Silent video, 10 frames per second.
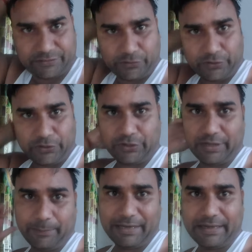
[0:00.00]
जो
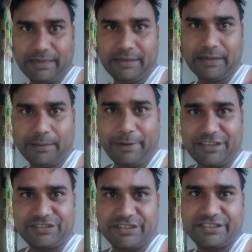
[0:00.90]
हमारा
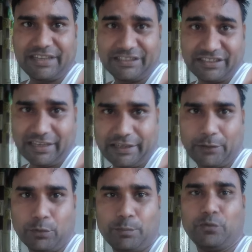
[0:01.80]
बाईस तीर्थ का स्नान है
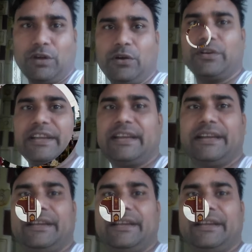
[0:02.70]
वो पूरा हो गया है